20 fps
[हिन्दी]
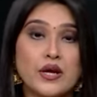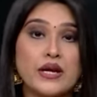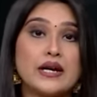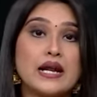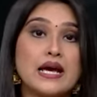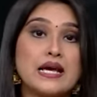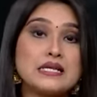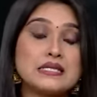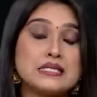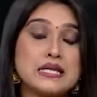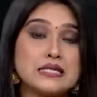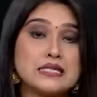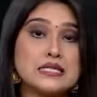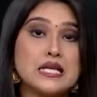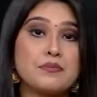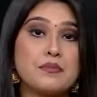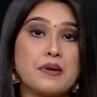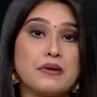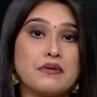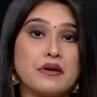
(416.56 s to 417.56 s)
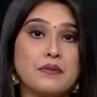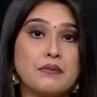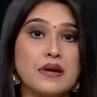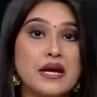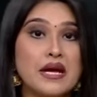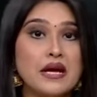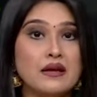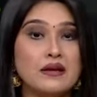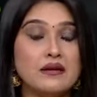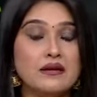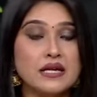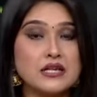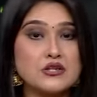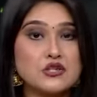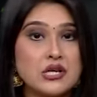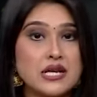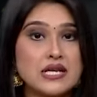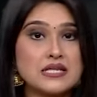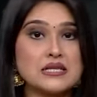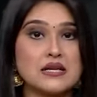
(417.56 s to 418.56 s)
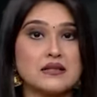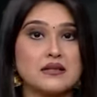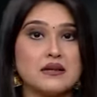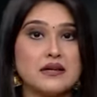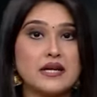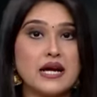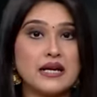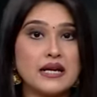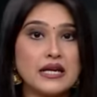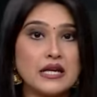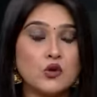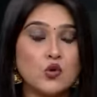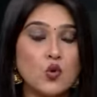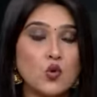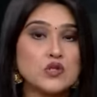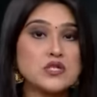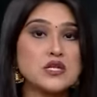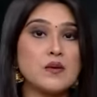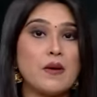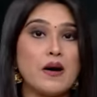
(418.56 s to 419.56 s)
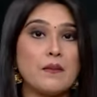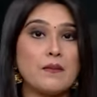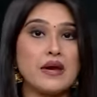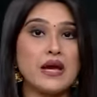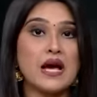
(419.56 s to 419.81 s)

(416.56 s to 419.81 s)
नए संसद भवन में निचले सदन यानी कि लोकसभा में